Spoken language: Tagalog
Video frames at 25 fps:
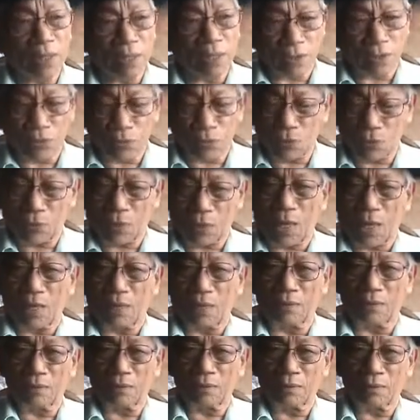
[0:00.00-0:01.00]
mao ka kanang
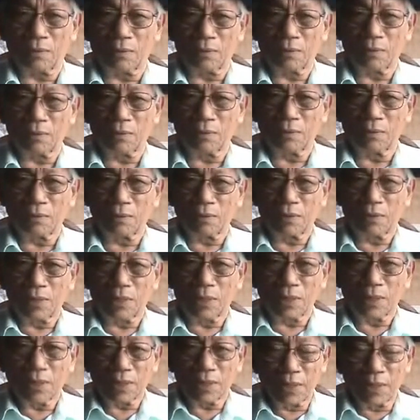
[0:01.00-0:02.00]
nasura.
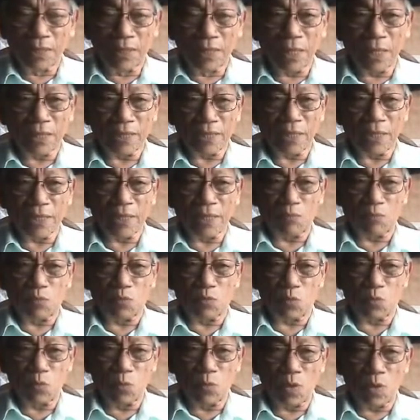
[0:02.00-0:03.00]
Diha
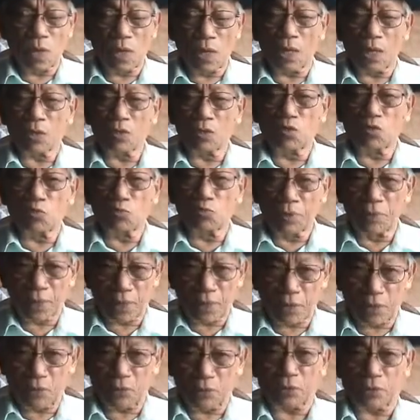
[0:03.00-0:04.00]
niya na muguwa ang
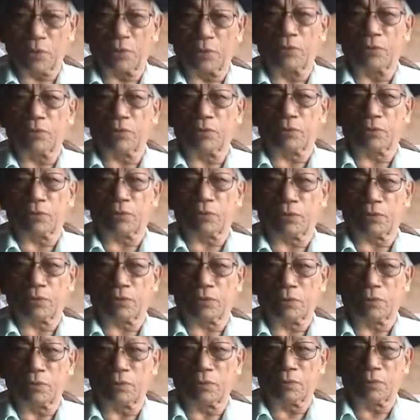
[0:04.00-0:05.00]
gobyerno sa
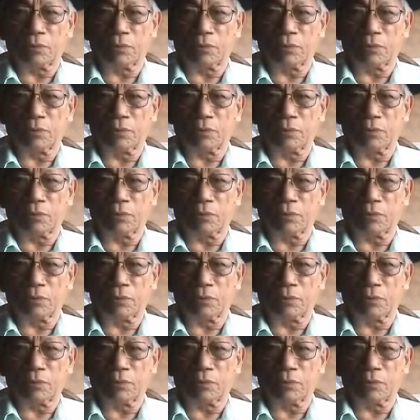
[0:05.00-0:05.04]
Dios.